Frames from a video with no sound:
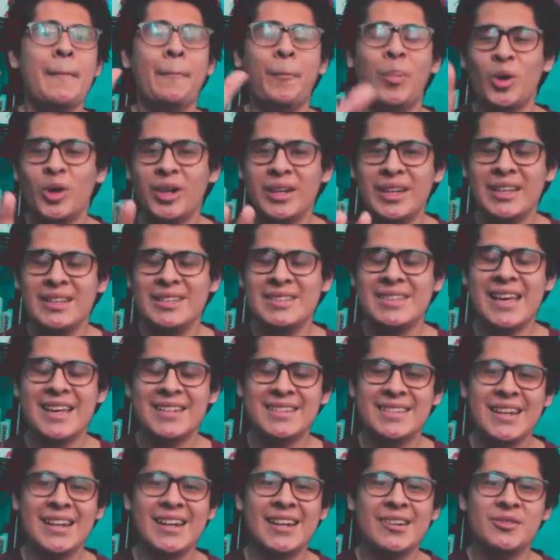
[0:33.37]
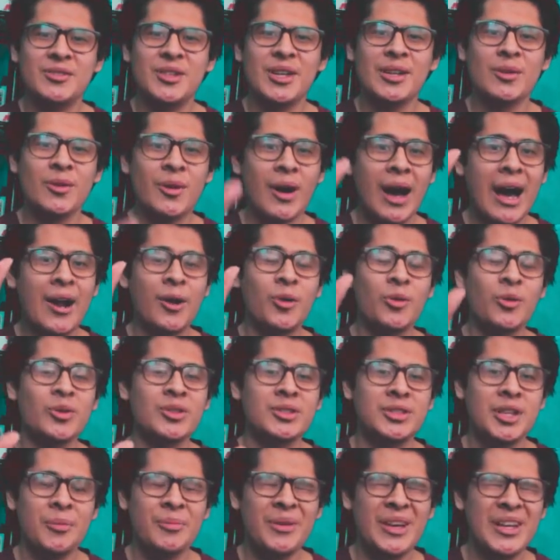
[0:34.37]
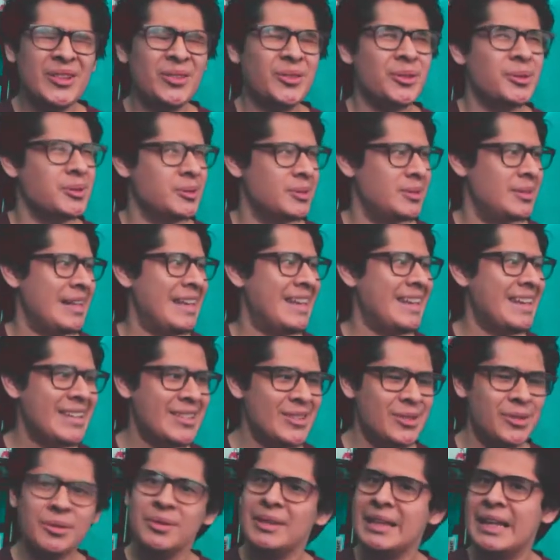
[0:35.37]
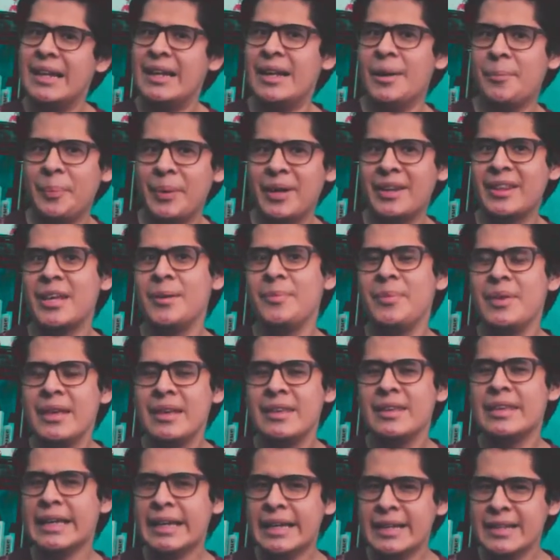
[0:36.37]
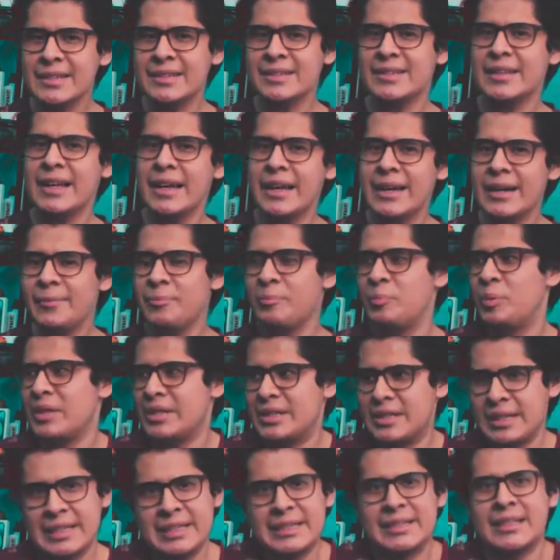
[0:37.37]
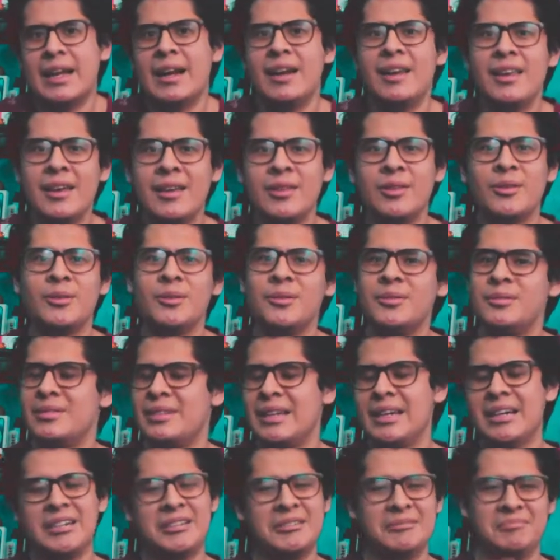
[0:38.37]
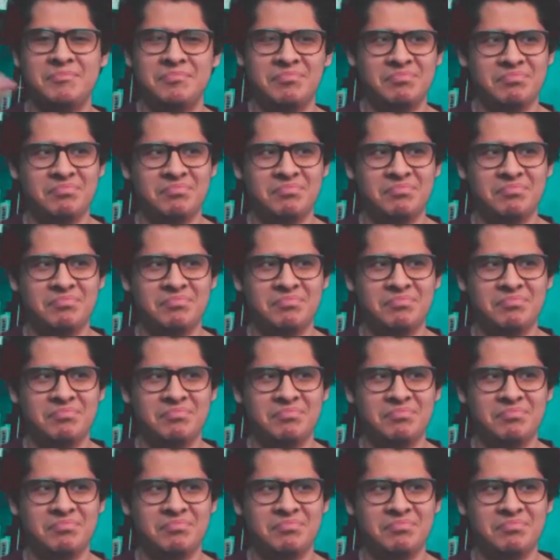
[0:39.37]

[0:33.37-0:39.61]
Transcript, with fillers: porque ya se han anunciado algunos eventos, esto de la pandemia ya está pues saliendo, ya